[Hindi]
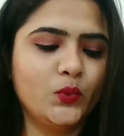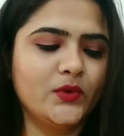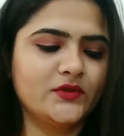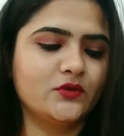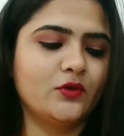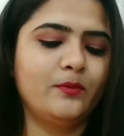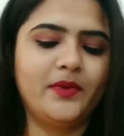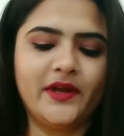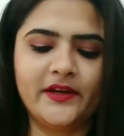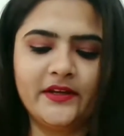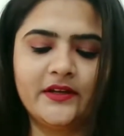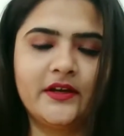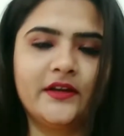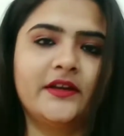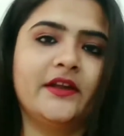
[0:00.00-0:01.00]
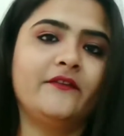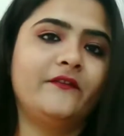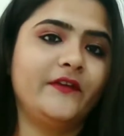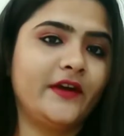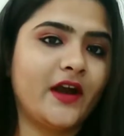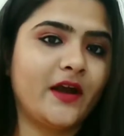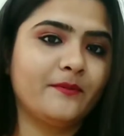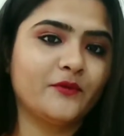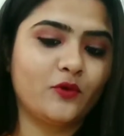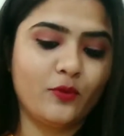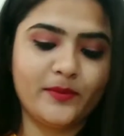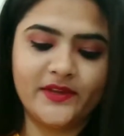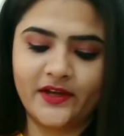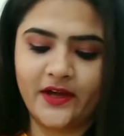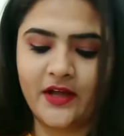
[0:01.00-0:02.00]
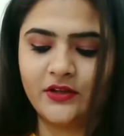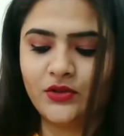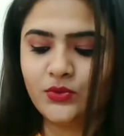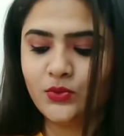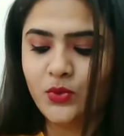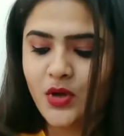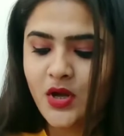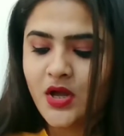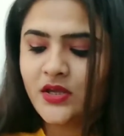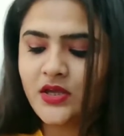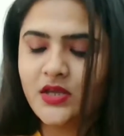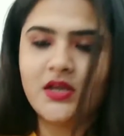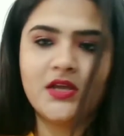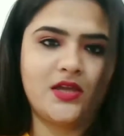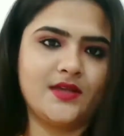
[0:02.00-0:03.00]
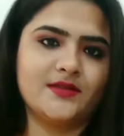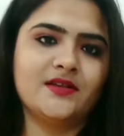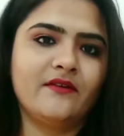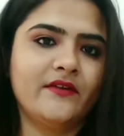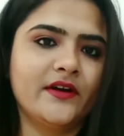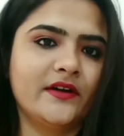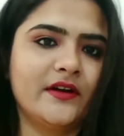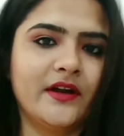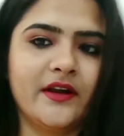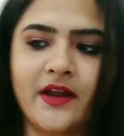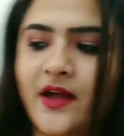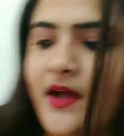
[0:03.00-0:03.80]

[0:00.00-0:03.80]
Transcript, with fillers: इसको प्लग इन करके फिर आपको दिखाती हूँ कि ये कैसा वर्क कर